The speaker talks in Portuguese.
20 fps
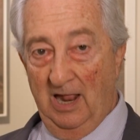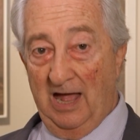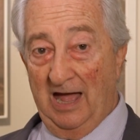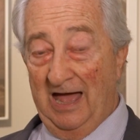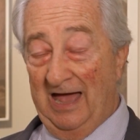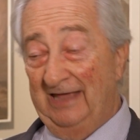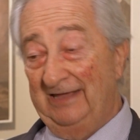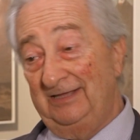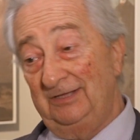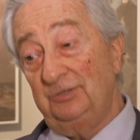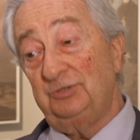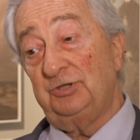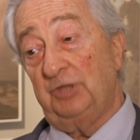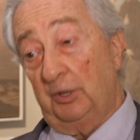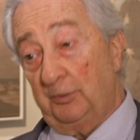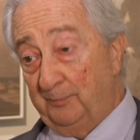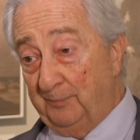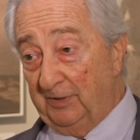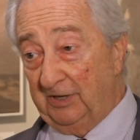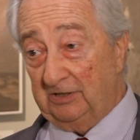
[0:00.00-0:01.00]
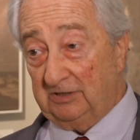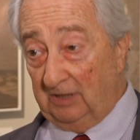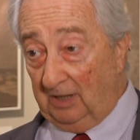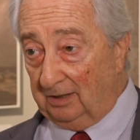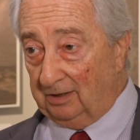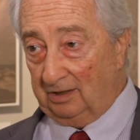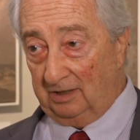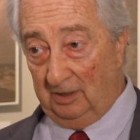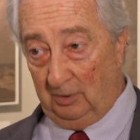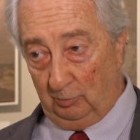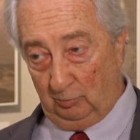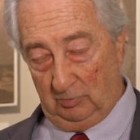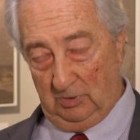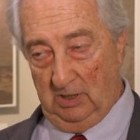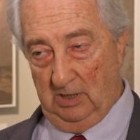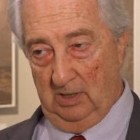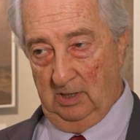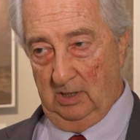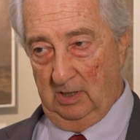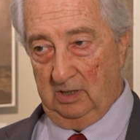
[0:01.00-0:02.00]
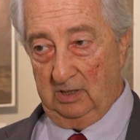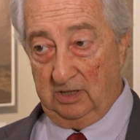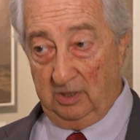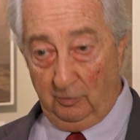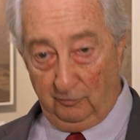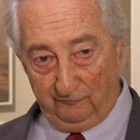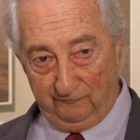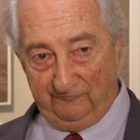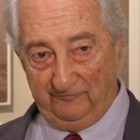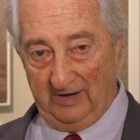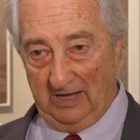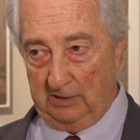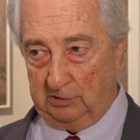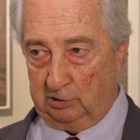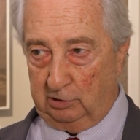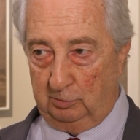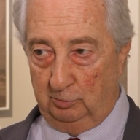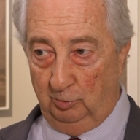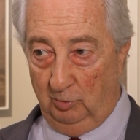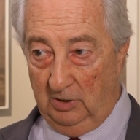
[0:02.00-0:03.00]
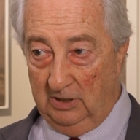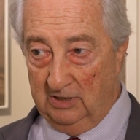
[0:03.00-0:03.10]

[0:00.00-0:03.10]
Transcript: a interpretação que eu faço